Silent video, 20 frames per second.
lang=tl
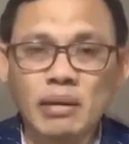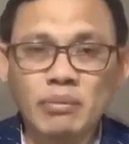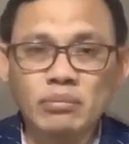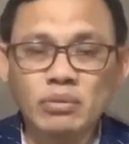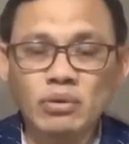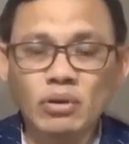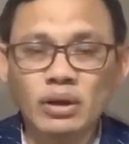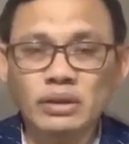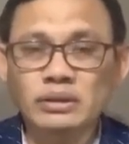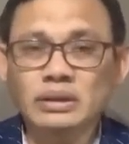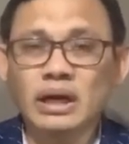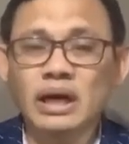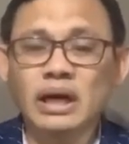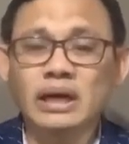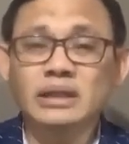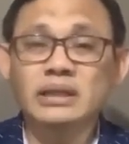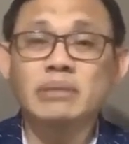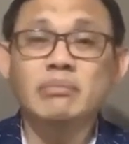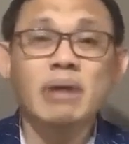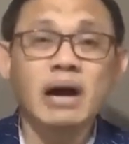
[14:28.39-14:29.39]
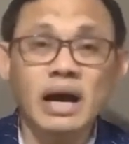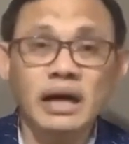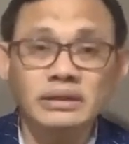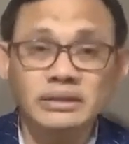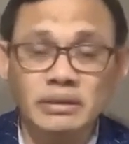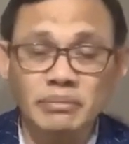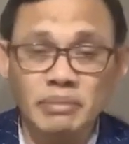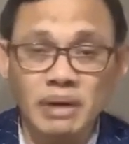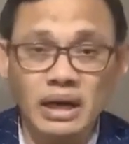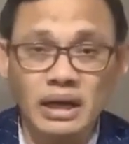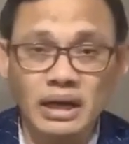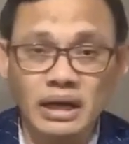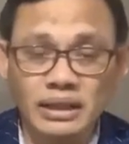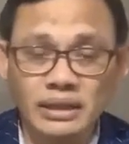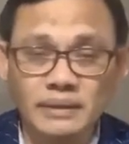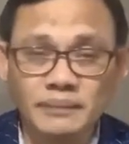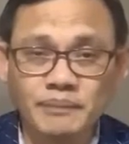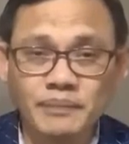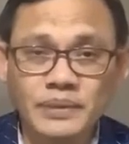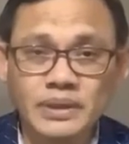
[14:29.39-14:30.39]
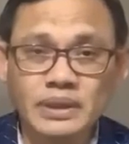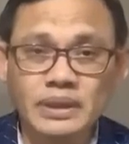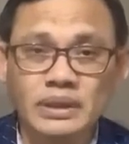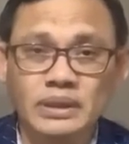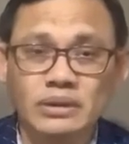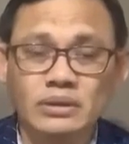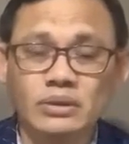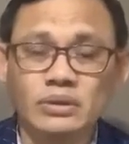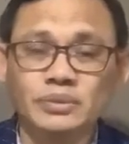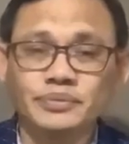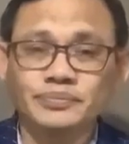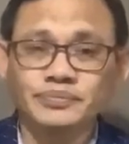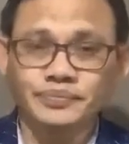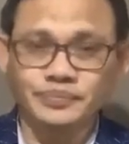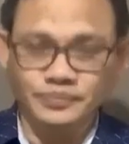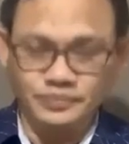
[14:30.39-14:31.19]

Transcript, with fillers: Pablo at ng kanyang mga kasamahan, no?